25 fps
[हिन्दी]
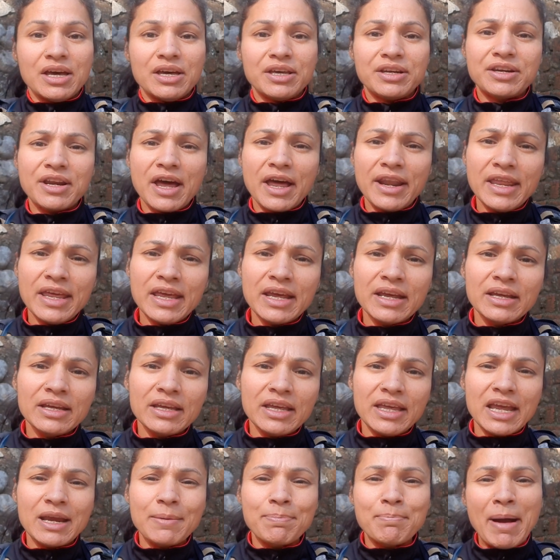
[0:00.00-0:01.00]
रनिंग
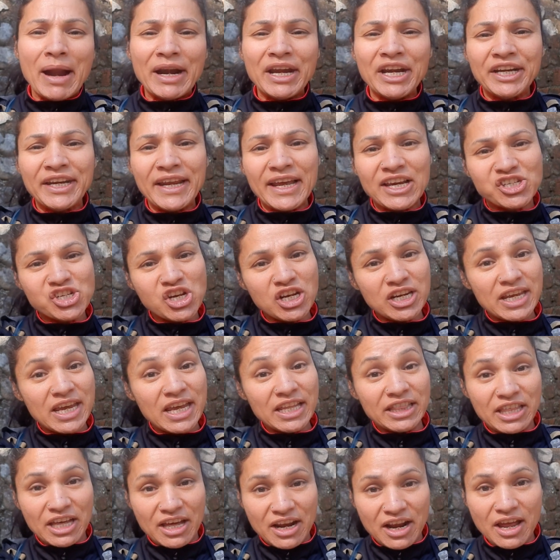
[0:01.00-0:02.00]
एक मेडिटेशन
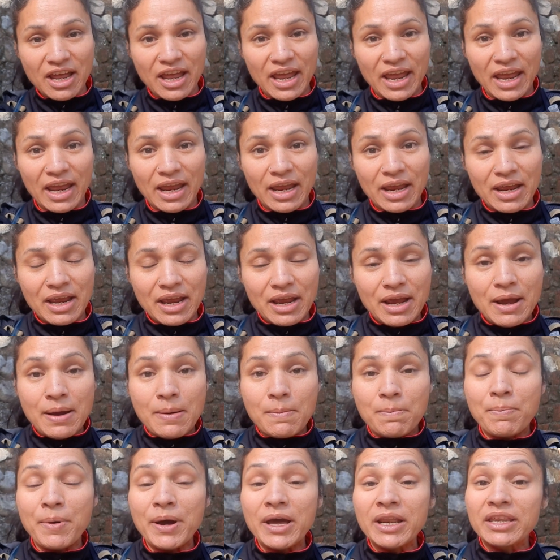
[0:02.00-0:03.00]
की तरह है
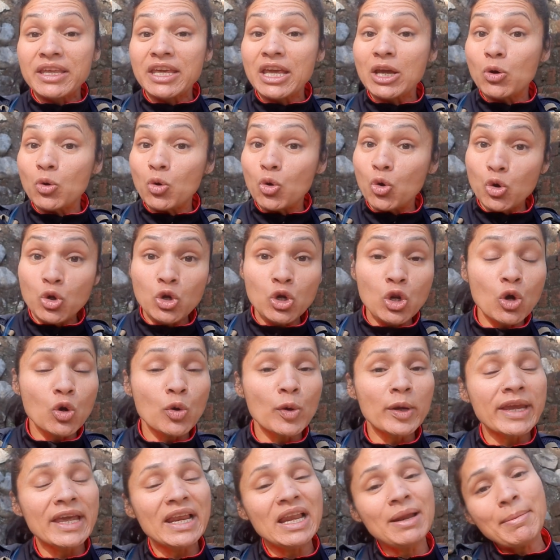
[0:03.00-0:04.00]
पर ये उन
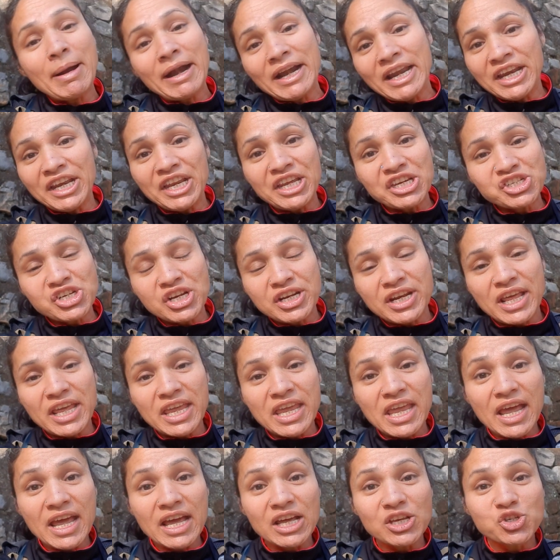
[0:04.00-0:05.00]
लोगों के लिए मेडिटेशन
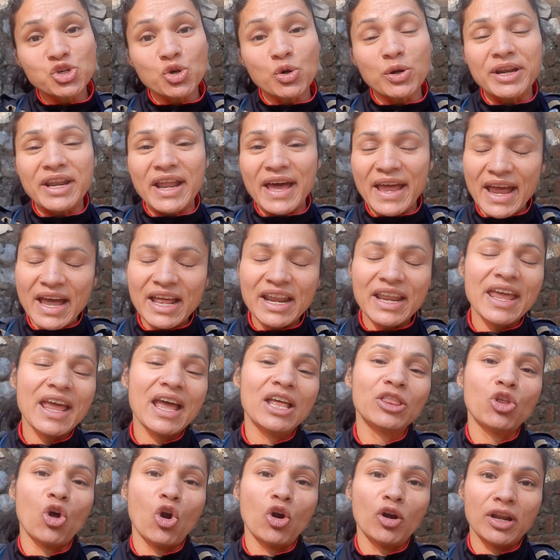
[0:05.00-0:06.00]
नहीं है जो नया
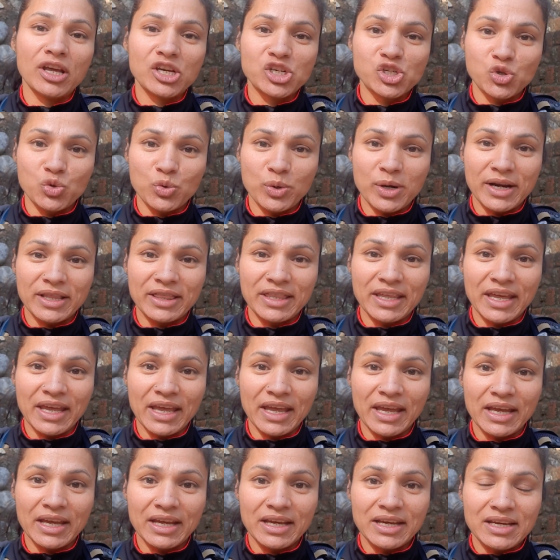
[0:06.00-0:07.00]
नया दौड़ना शुरू करते
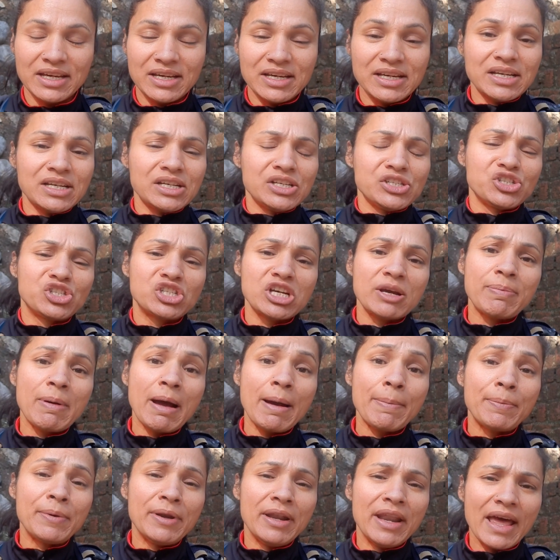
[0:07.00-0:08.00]
हैं जब
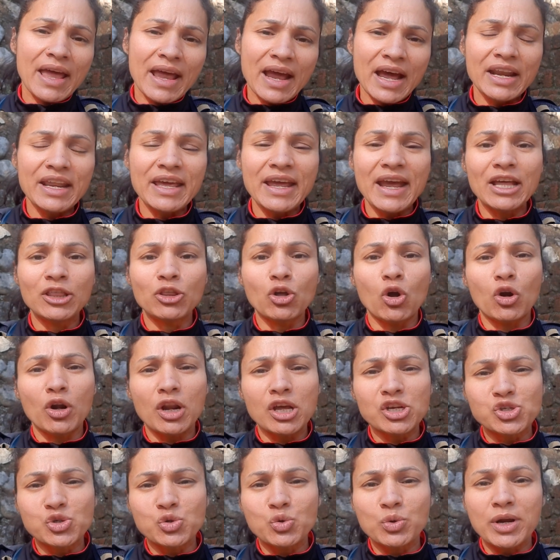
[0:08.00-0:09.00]
आप नया नया
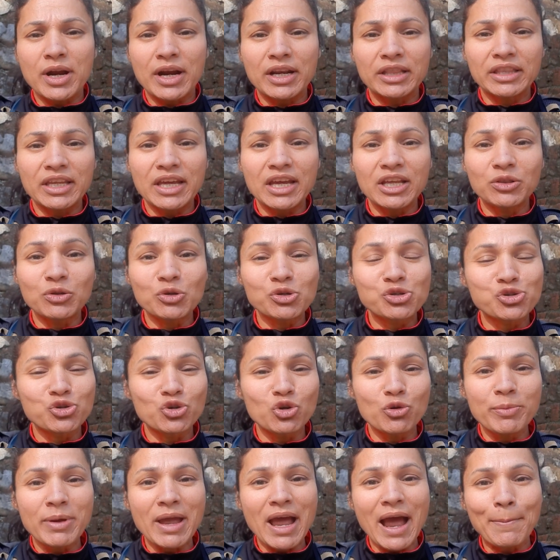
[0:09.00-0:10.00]
दौड़ना शुरू करते हैं तो
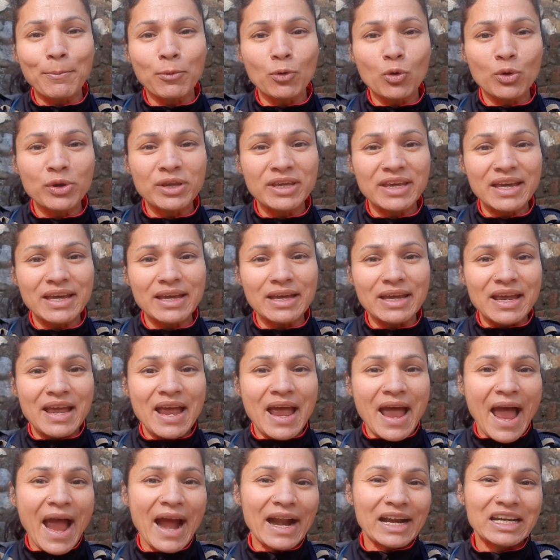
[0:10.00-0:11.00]
शुरू में आपको ये
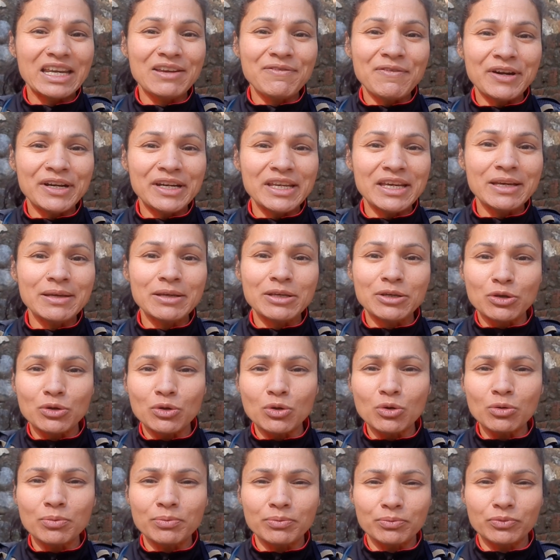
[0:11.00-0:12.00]
एक्टिविटी यू
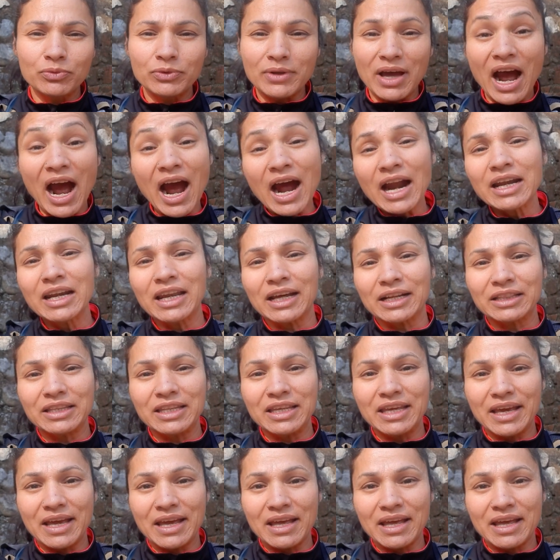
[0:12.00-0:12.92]
नो हार्ड लगती